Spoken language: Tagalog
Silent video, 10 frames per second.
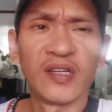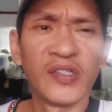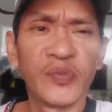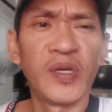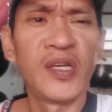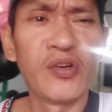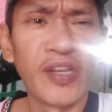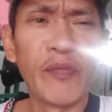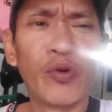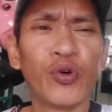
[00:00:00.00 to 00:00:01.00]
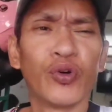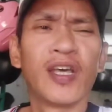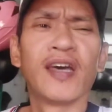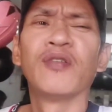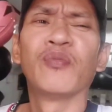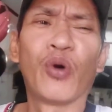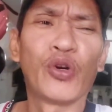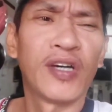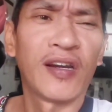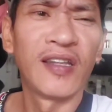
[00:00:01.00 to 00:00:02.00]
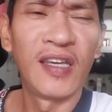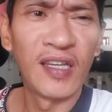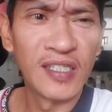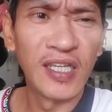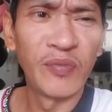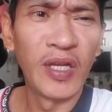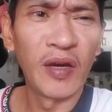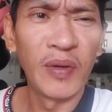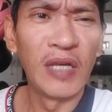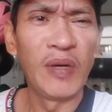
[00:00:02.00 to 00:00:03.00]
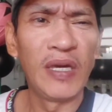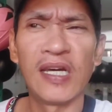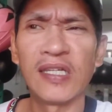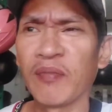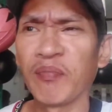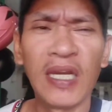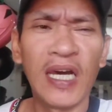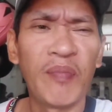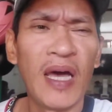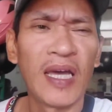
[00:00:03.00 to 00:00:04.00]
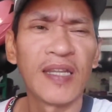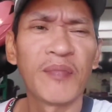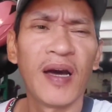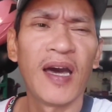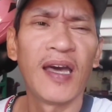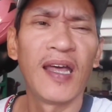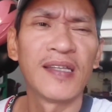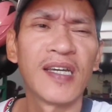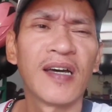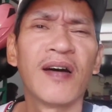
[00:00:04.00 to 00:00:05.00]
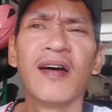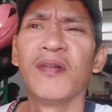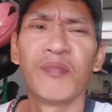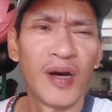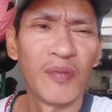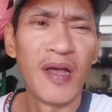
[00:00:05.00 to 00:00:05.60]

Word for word: This is me, your neighborhood. Boy Sardinas TV ng Pilipinas. Ang pinakapangit na pangalan sa mga